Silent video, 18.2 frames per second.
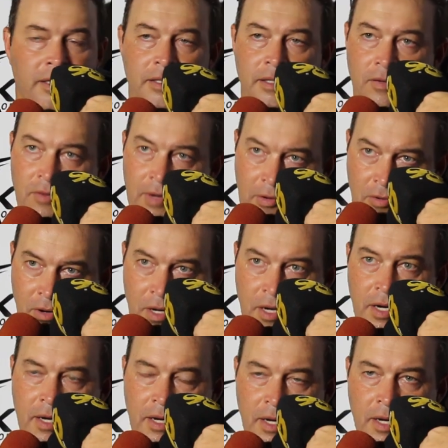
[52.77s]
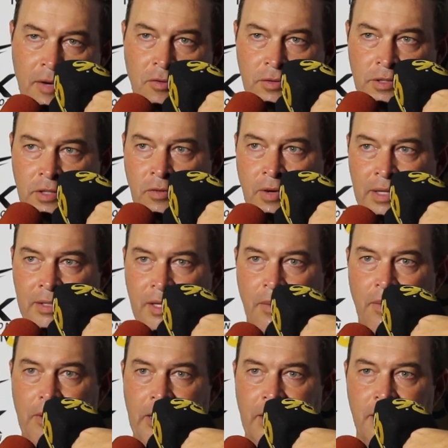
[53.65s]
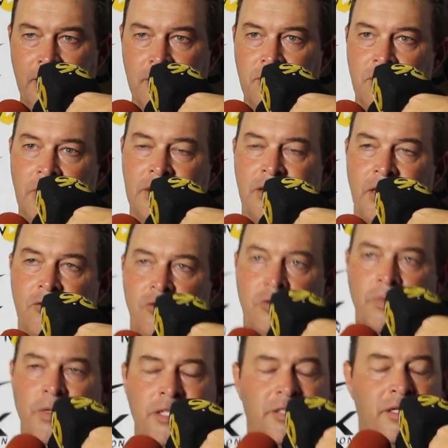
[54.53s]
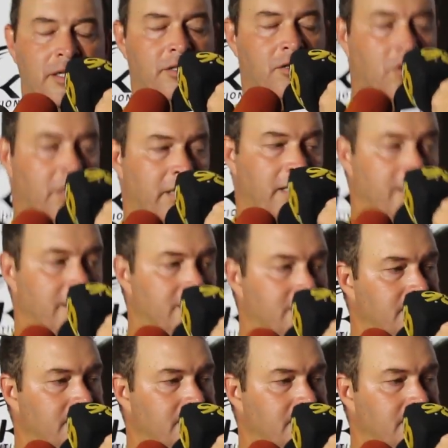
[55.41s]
Então agora é continuar trabalhando nessas últimas três rodadas.